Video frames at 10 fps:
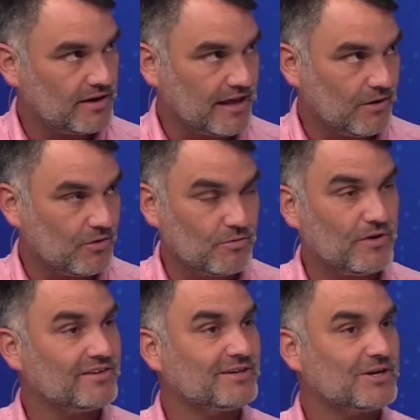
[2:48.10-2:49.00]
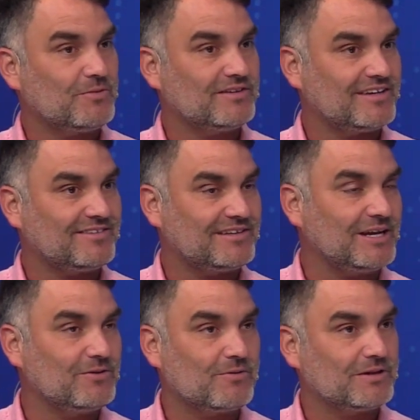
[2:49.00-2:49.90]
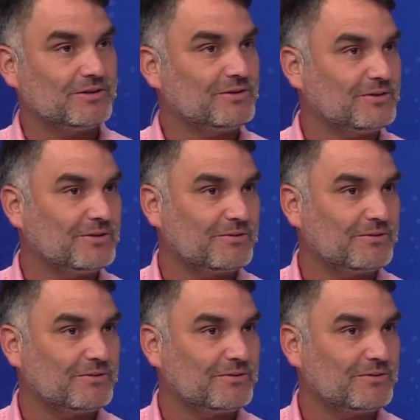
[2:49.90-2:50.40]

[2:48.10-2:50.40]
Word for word: diálogo, no puede ser como decía Stingo cuando,